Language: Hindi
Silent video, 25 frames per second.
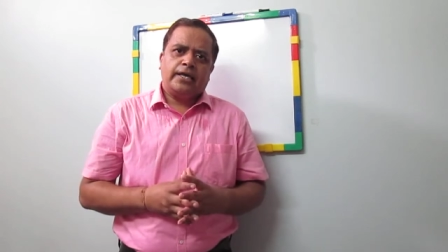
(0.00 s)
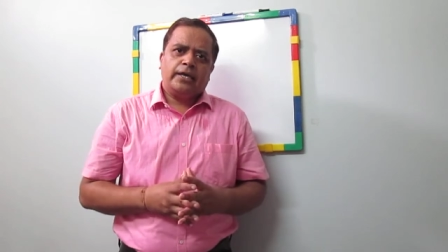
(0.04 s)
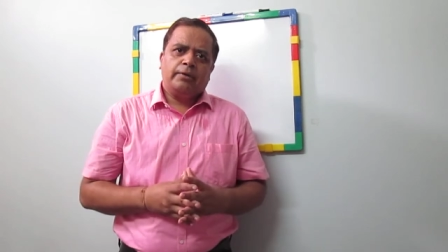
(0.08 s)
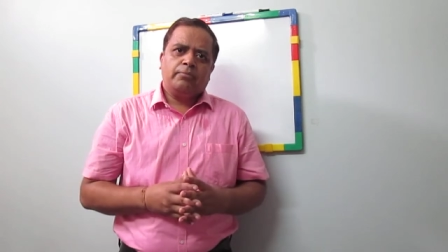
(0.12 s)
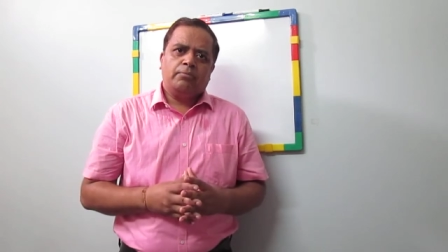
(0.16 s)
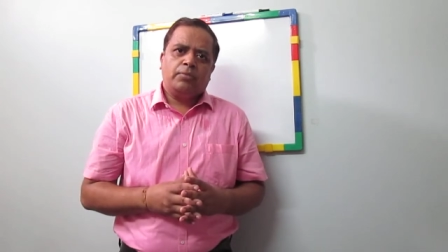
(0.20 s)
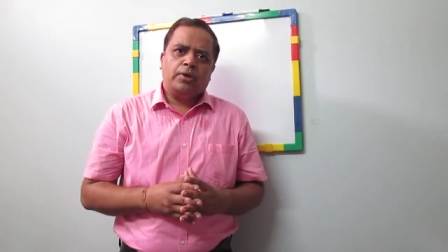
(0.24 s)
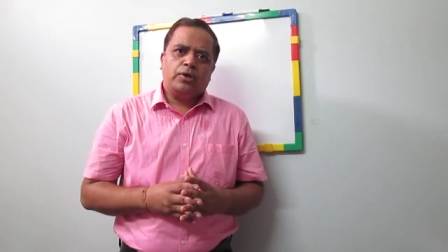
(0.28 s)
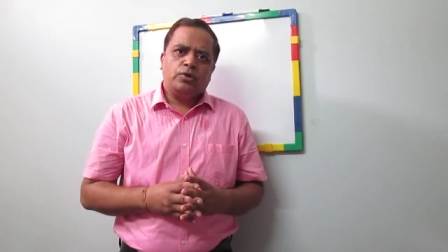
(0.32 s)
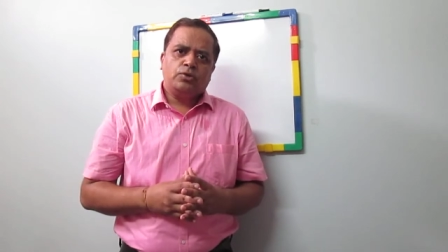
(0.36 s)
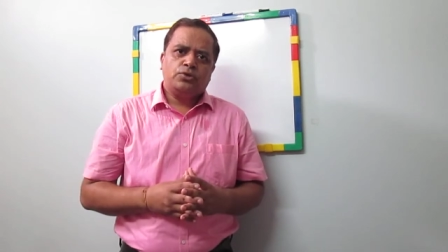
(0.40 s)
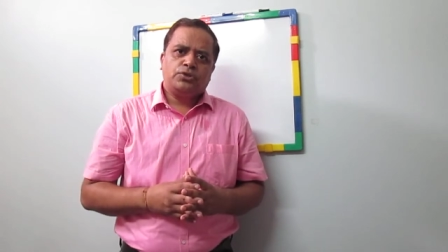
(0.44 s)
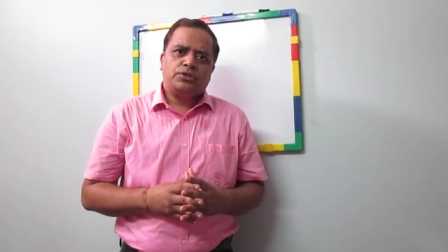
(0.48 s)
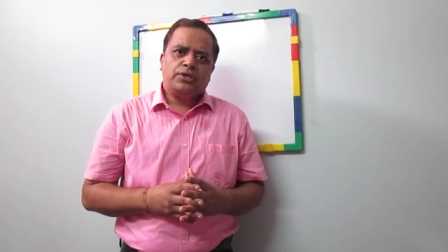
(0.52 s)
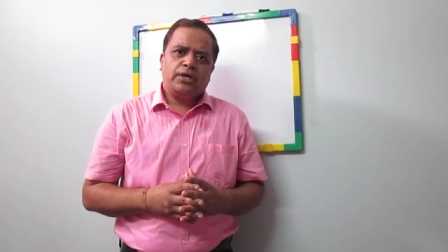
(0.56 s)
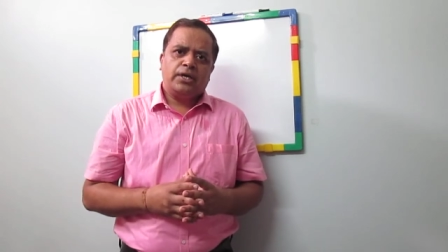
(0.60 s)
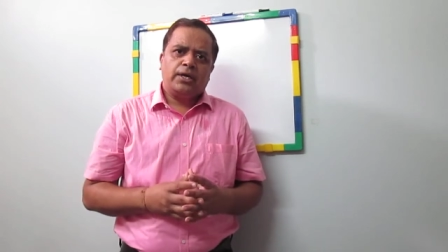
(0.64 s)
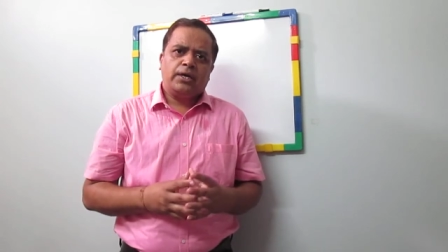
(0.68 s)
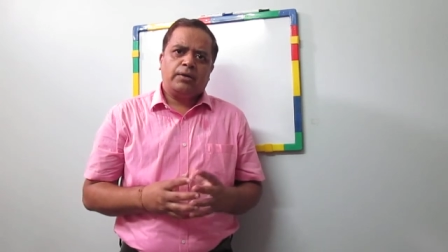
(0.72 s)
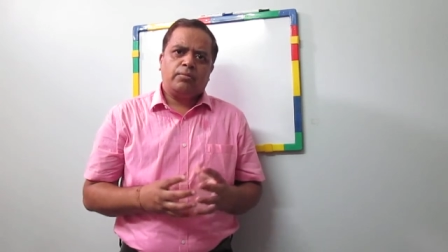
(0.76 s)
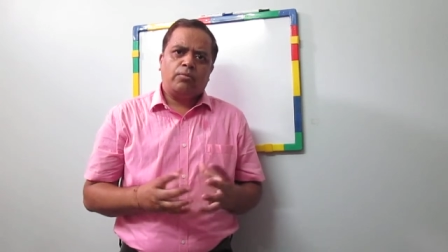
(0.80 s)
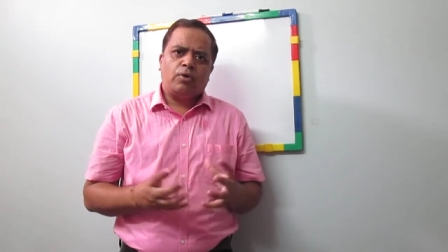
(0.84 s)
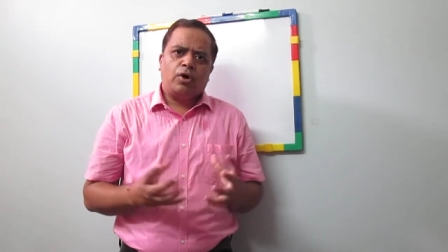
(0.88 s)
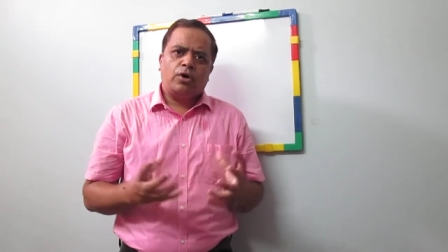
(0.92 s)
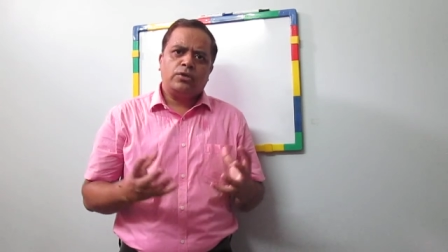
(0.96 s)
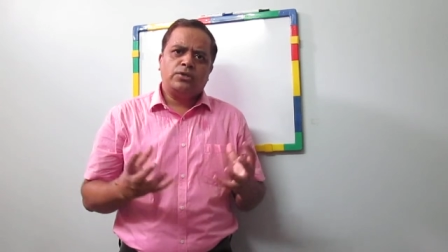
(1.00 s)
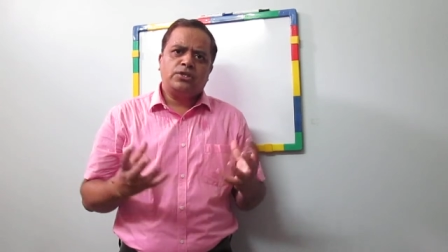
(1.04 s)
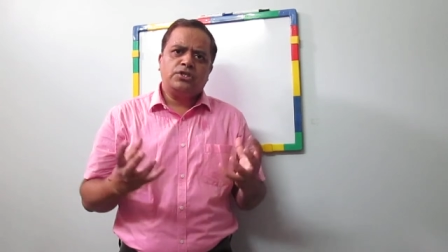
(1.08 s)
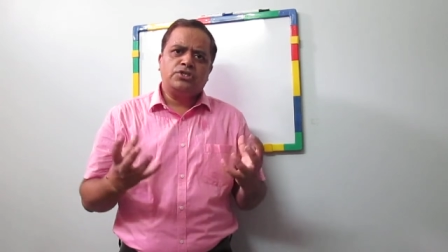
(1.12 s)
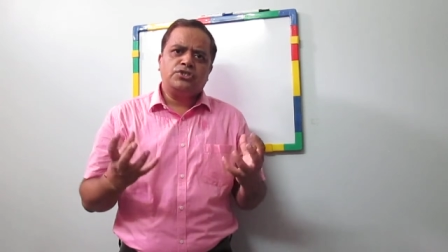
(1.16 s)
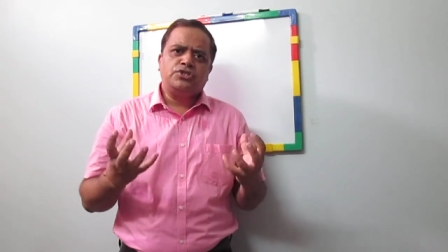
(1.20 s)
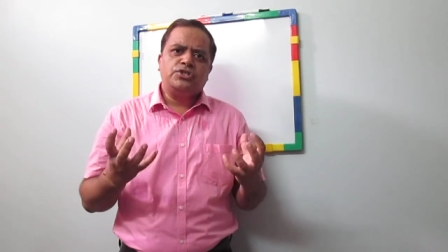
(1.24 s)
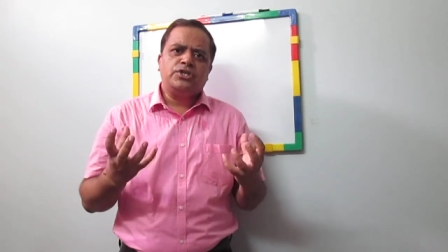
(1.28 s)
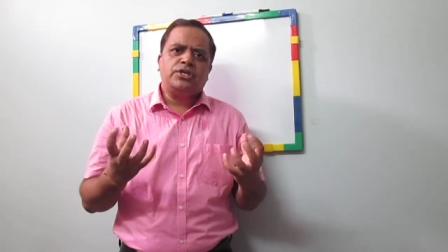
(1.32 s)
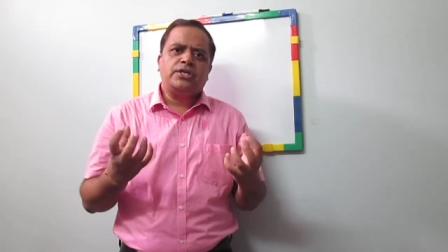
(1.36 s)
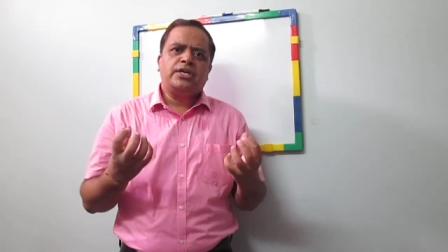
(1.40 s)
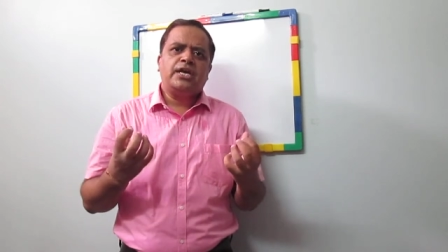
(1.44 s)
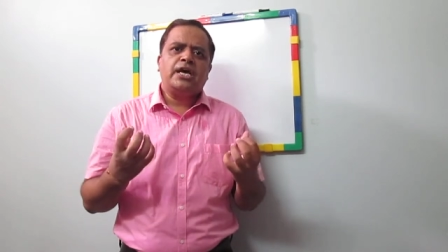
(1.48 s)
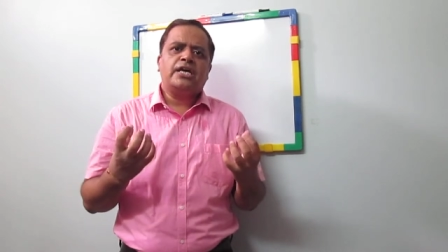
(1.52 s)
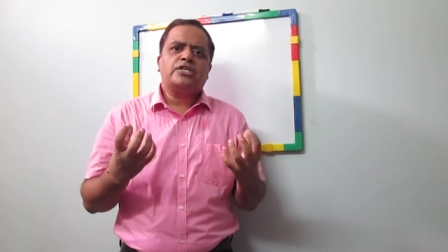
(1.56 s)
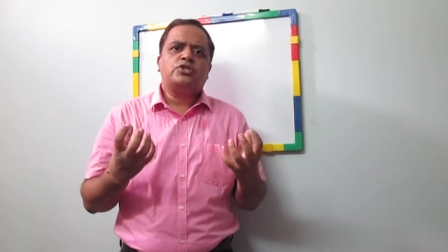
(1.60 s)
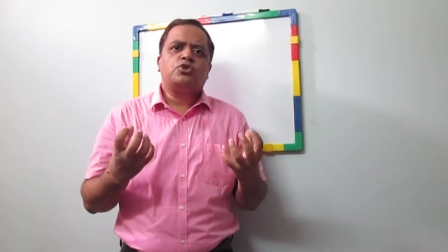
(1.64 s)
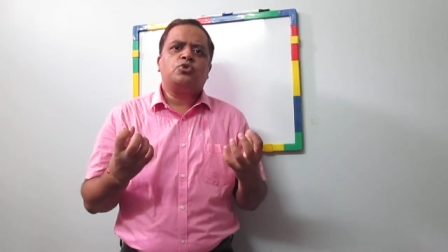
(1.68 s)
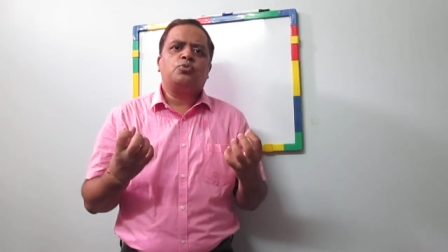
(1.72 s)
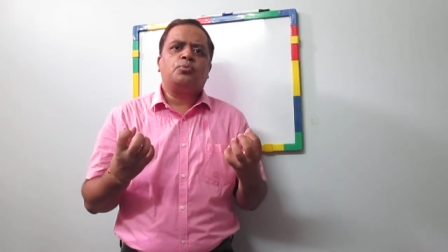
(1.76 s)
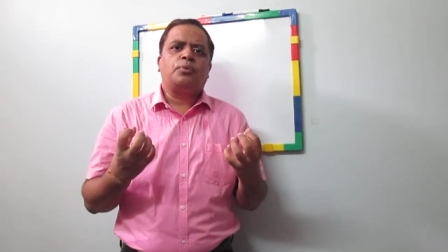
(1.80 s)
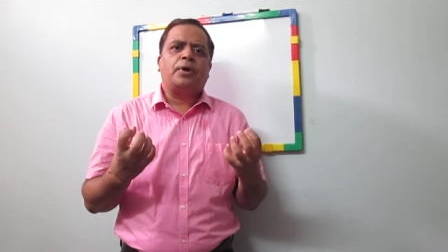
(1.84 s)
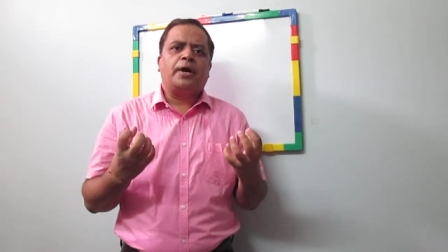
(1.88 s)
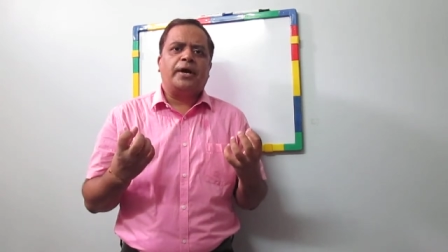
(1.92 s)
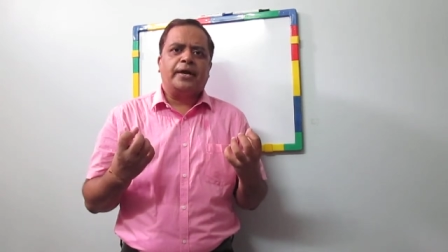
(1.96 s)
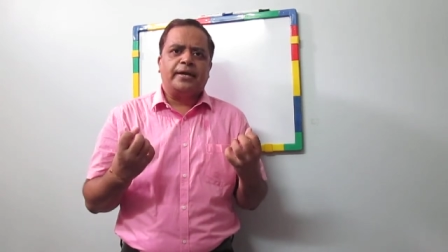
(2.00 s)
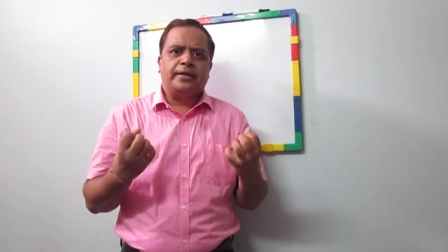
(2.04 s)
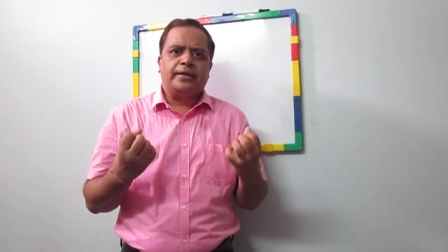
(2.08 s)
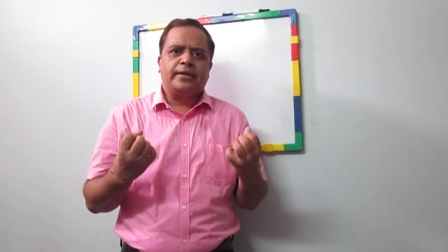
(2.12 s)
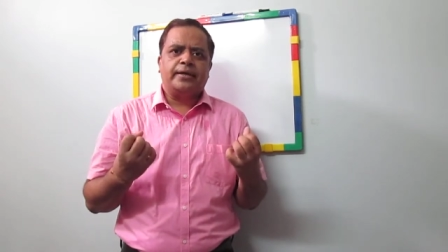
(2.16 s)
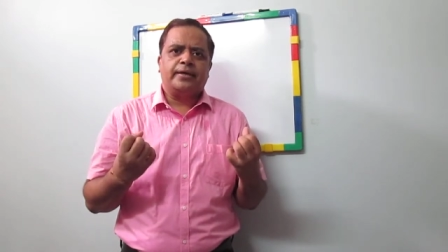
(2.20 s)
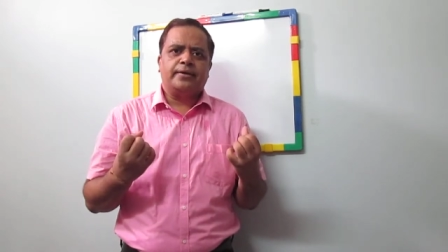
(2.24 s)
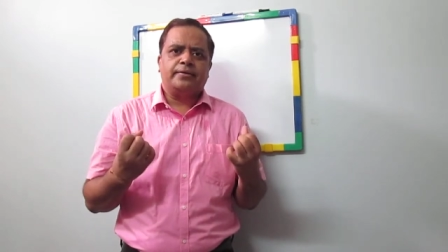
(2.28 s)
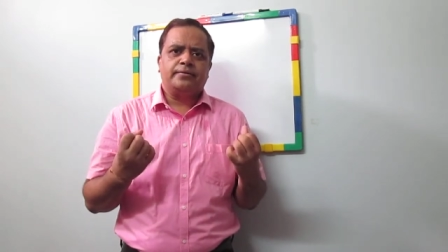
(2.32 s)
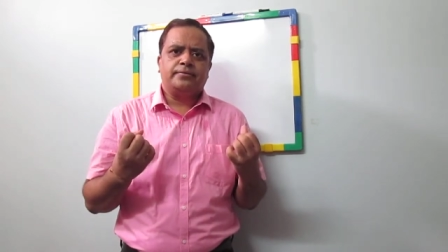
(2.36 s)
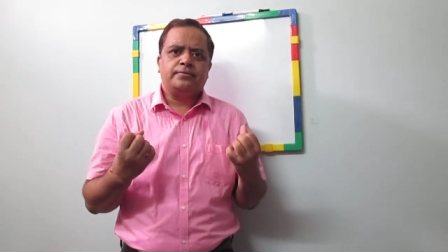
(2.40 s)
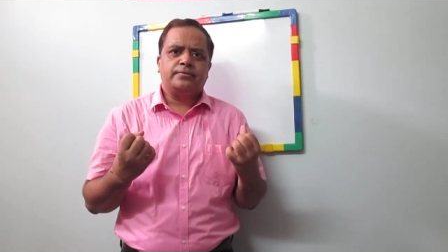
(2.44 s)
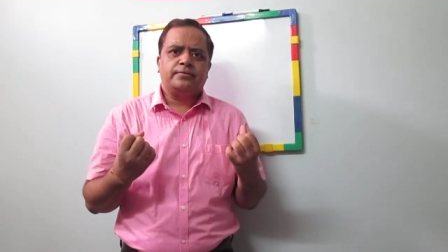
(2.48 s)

कि मनुष्य एक बहुत ही जिज्ञासु प्राणी है